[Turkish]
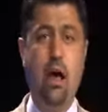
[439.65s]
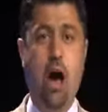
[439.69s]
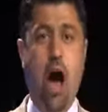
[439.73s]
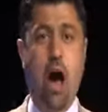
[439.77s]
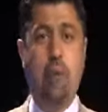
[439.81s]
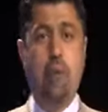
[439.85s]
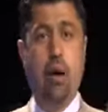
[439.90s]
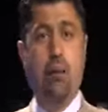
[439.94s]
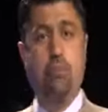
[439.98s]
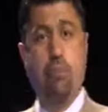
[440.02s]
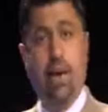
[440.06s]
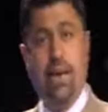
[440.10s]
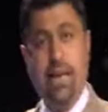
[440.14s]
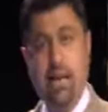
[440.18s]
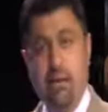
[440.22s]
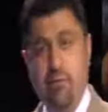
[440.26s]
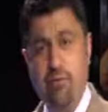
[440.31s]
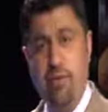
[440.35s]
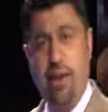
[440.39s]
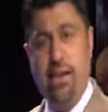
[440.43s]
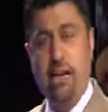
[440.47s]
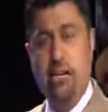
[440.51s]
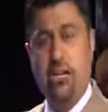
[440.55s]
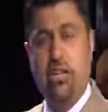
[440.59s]
Ama
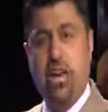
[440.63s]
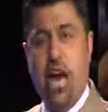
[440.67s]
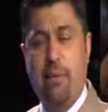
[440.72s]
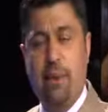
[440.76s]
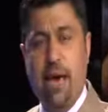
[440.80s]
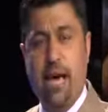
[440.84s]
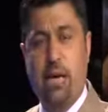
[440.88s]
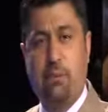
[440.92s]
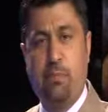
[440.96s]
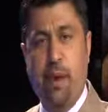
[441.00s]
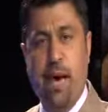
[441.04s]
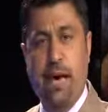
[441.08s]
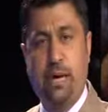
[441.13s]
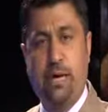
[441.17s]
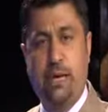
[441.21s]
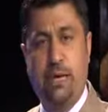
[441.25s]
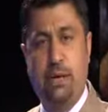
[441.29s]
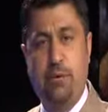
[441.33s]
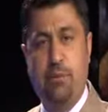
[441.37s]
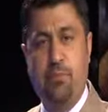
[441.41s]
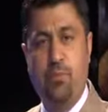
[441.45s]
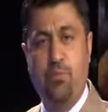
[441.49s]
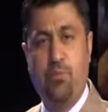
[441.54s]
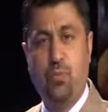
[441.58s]
benim vereceğim ekmek
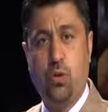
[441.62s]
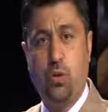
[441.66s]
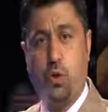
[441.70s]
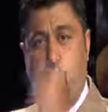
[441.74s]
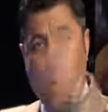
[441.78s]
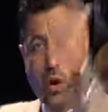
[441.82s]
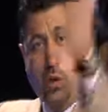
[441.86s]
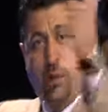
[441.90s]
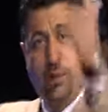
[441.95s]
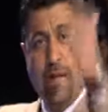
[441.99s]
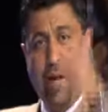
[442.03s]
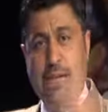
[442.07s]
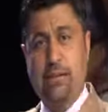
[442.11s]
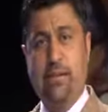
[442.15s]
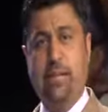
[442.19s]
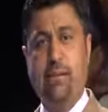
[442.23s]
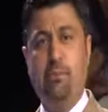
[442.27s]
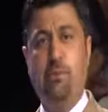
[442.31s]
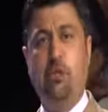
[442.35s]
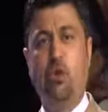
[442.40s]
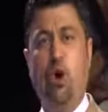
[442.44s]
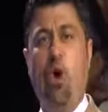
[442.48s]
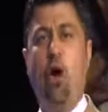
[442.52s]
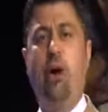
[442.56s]
gökten
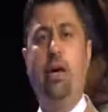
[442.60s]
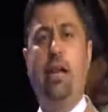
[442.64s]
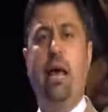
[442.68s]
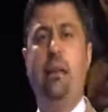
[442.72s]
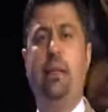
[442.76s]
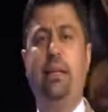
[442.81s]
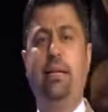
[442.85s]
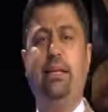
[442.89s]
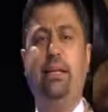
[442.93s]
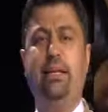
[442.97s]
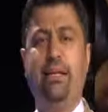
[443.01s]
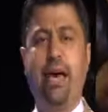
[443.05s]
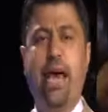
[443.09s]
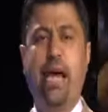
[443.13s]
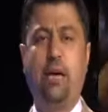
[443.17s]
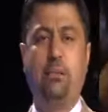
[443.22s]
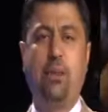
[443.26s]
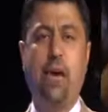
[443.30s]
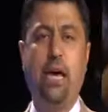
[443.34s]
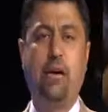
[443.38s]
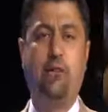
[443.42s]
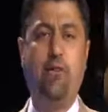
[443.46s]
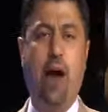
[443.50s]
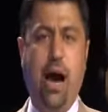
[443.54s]
inmiş öyle bir diri
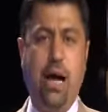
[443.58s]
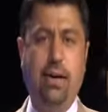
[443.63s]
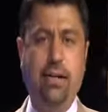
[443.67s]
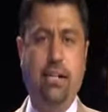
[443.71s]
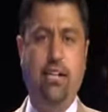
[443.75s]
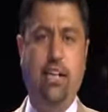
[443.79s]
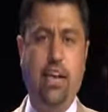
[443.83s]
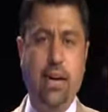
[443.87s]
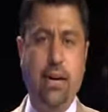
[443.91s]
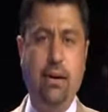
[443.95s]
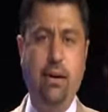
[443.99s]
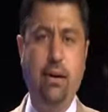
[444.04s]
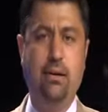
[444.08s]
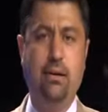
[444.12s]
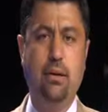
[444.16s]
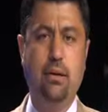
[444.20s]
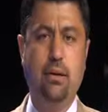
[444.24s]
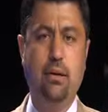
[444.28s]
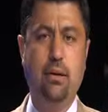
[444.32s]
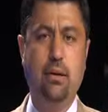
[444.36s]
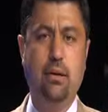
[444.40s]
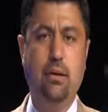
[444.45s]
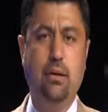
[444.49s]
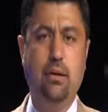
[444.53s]
ekmek var ki
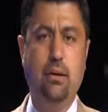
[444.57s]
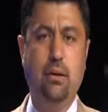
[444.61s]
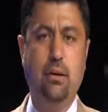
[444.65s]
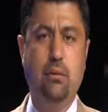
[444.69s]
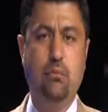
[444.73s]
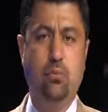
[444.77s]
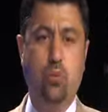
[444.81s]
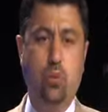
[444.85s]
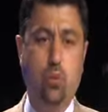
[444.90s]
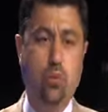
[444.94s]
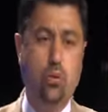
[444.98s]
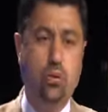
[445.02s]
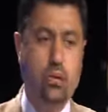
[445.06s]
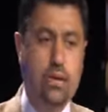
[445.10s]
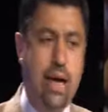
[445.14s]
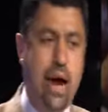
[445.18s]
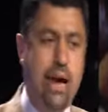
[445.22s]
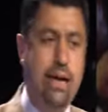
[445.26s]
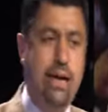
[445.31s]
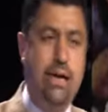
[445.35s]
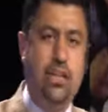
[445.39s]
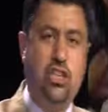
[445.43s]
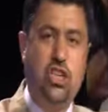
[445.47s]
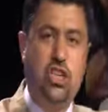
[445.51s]

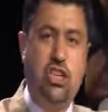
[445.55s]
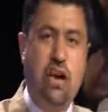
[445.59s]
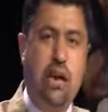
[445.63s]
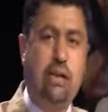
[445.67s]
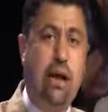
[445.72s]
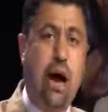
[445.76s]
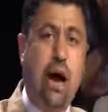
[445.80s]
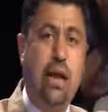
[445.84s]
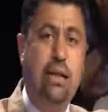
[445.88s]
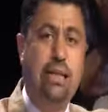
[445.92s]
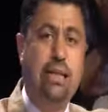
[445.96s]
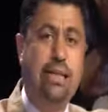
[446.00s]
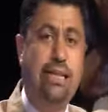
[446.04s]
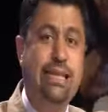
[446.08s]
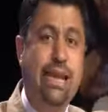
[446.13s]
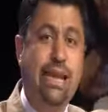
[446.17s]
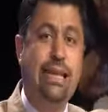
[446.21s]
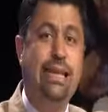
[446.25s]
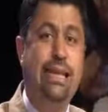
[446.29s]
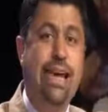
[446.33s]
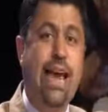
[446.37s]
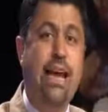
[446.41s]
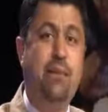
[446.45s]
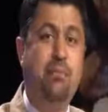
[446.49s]
Musa ile çıkan halkın
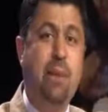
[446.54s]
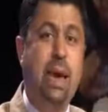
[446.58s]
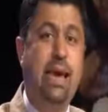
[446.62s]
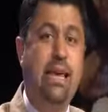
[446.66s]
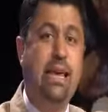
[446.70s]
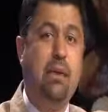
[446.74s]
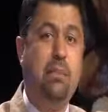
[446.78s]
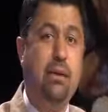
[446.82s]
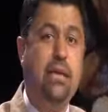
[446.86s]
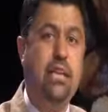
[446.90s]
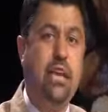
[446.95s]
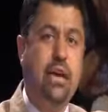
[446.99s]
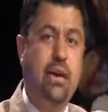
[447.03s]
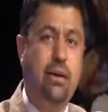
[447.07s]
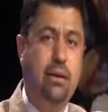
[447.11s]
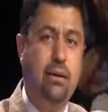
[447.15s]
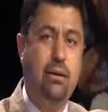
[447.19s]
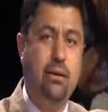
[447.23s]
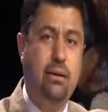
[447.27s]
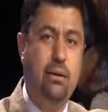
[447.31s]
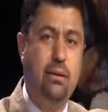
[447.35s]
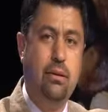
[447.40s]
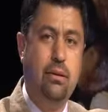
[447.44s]
yediği ekmek gibi değil.